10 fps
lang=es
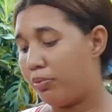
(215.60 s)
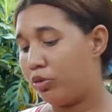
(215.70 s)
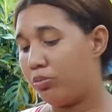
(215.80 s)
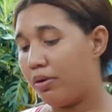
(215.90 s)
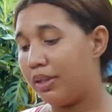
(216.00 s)
pues
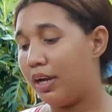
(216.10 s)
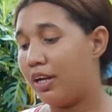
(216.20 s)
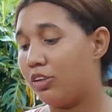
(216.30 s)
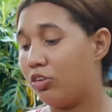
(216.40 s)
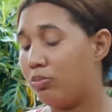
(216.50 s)
tú me vas a
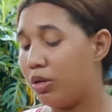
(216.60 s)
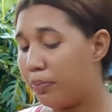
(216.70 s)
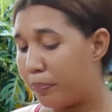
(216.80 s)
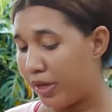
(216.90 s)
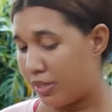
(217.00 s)
traer estos dos
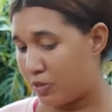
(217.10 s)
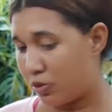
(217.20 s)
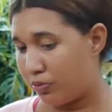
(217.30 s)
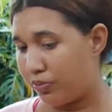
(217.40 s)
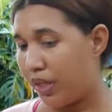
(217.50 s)
mil
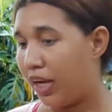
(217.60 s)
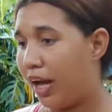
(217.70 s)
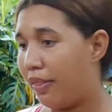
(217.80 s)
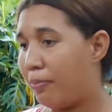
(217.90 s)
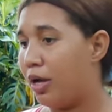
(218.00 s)
pesos, de
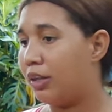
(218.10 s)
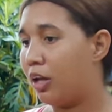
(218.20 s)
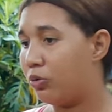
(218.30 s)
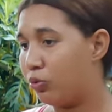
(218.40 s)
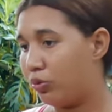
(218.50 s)
cada
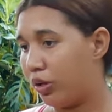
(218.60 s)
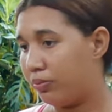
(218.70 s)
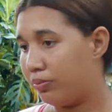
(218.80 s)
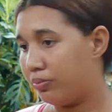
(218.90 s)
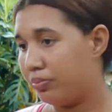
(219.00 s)
mata una,
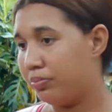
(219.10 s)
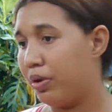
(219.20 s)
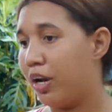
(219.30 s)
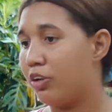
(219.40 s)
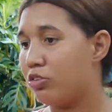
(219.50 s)

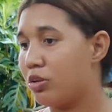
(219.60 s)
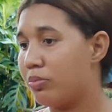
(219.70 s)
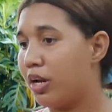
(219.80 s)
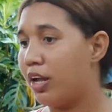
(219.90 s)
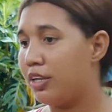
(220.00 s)
para yo
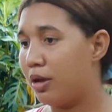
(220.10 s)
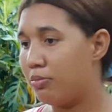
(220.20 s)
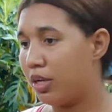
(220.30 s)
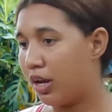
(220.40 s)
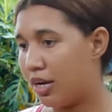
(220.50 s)
sembrarla allá
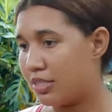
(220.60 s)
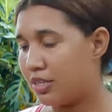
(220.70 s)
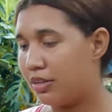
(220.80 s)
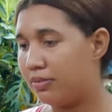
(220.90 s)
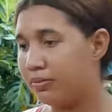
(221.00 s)
en mi casa.